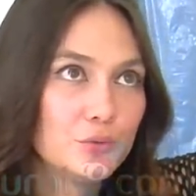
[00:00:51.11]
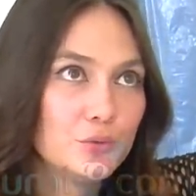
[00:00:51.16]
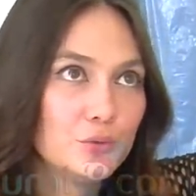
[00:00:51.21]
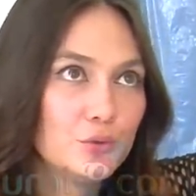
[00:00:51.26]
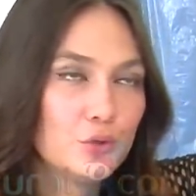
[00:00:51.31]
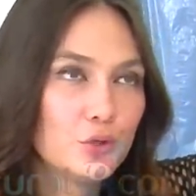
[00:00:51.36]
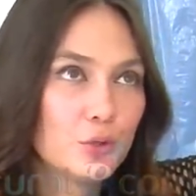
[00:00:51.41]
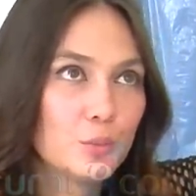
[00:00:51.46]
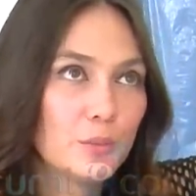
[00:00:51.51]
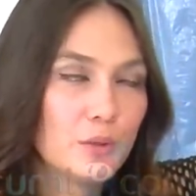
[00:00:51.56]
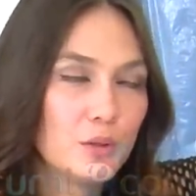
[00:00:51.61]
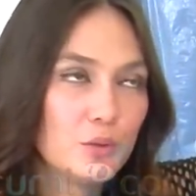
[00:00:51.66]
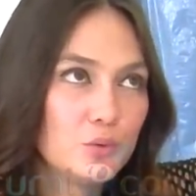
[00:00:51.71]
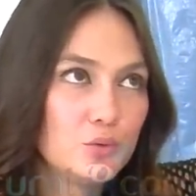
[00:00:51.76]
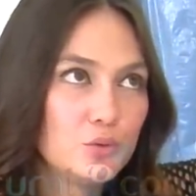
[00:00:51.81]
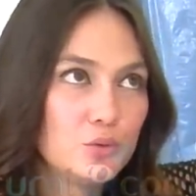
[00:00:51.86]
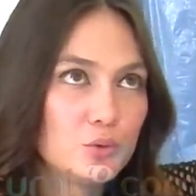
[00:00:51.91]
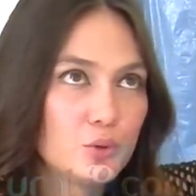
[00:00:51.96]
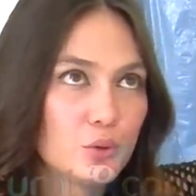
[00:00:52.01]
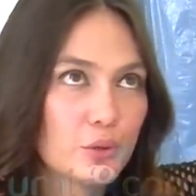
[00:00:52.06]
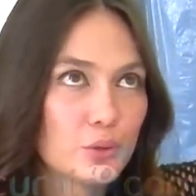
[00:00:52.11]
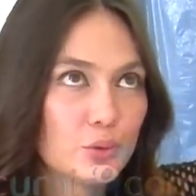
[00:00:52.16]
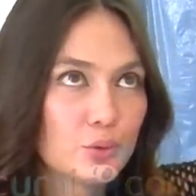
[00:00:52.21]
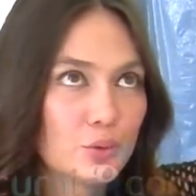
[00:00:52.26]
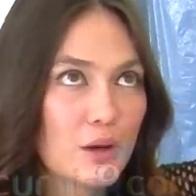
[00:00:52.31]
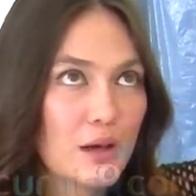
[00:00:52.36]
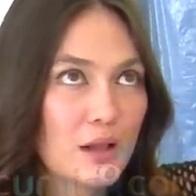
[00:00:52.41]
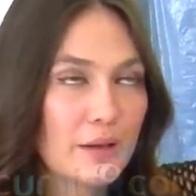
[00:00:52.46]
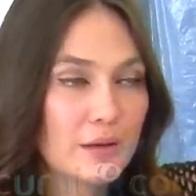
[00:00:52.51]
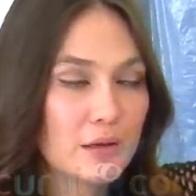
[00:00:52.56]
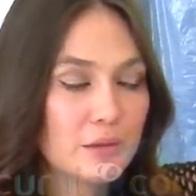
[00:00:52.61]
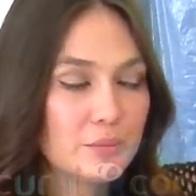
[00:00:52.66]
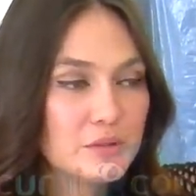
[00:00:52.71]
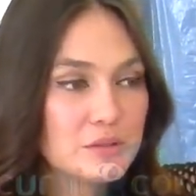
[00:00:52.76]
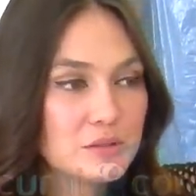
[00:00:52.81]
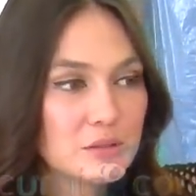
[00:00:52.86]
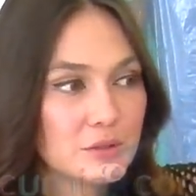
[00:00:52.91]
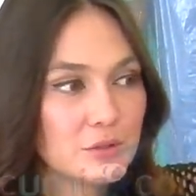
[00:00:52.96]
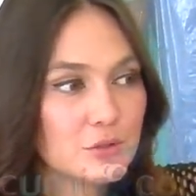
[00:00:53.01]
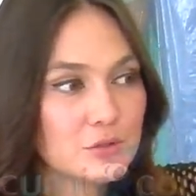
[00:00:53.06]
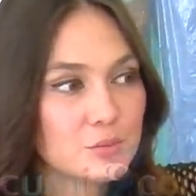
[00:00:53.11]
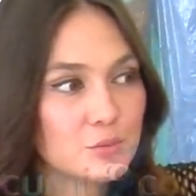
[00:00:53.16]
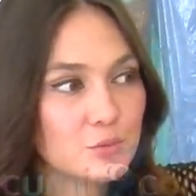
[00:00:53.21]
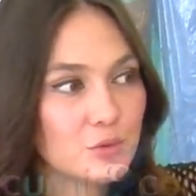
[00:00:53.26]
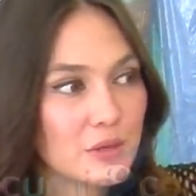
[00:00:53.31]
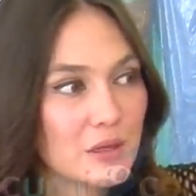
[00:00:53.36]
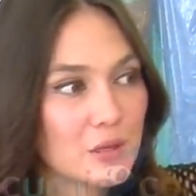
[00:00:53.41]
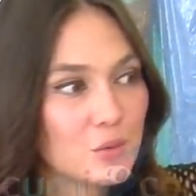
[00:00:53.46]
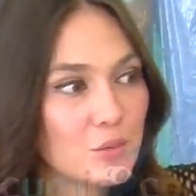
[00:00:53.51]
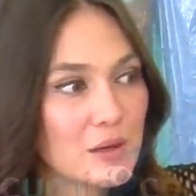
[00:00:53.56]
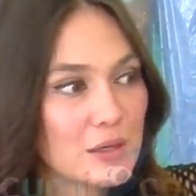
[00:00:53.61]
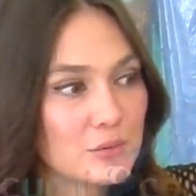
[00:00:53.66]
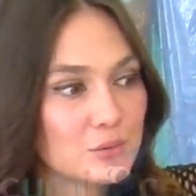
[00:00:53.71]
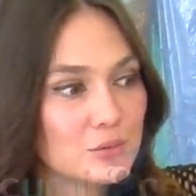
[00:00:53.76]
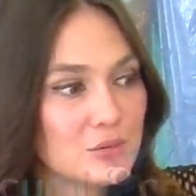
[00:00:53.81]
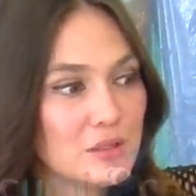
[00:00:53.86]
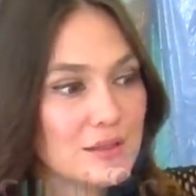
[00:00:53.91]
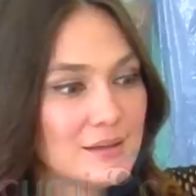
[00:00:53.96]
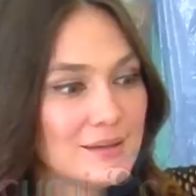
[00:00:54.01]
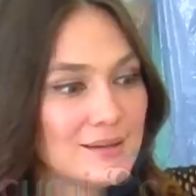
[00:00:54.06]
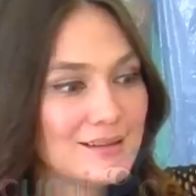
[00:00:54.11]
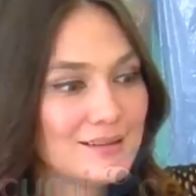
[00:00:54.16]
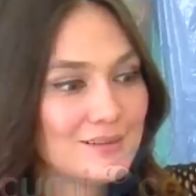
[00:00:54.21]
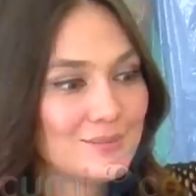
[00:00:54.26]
untuk menuju suatu hal yang lebih serius mungkin waktunya